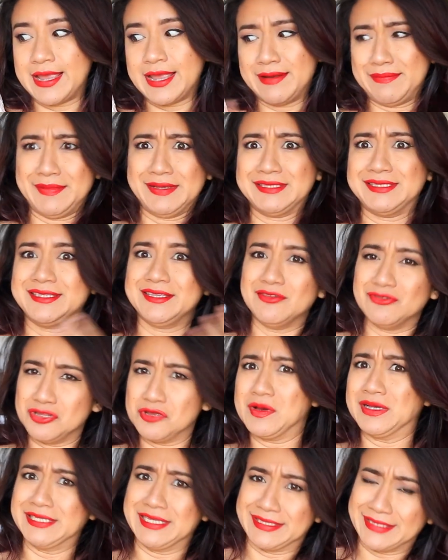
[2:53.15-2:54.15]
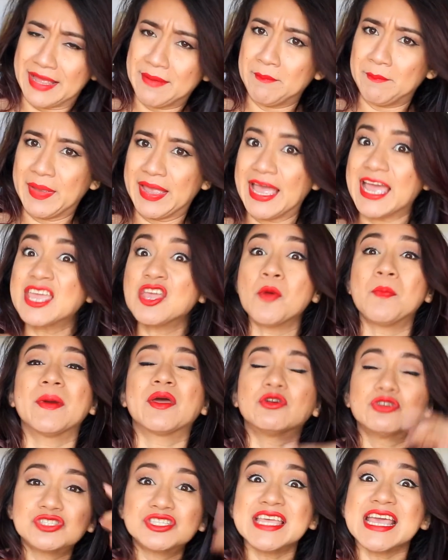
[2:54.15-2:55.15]
el vestido no iba a ser tan pequeño,
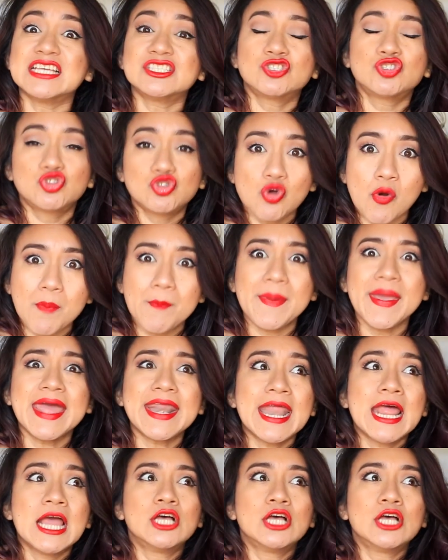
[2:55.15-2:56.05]
pero sí es súper,